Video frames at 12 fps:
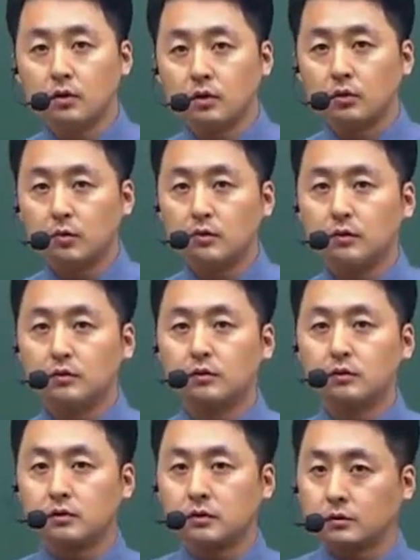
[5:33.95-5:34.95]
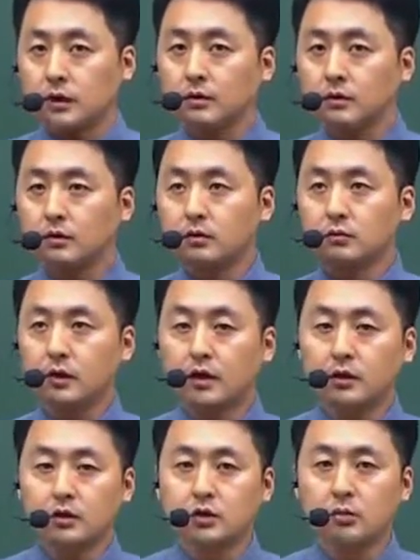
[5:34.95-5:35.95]
그러면은 산업,
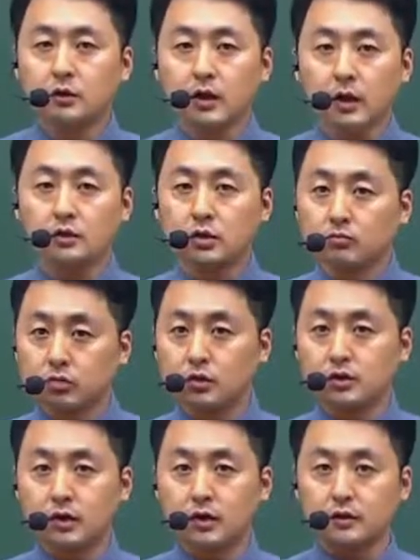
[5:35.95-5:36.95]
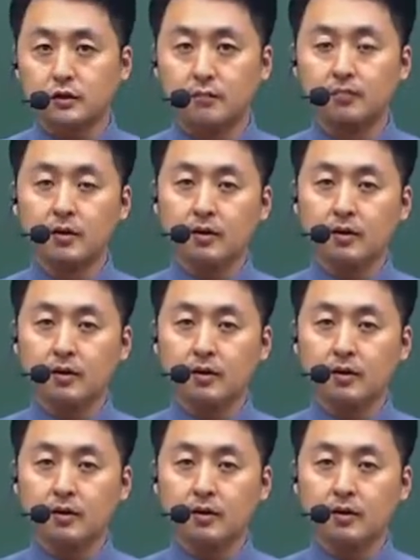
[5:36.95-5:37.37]
내가 직업을 택하기 전부터 시작해서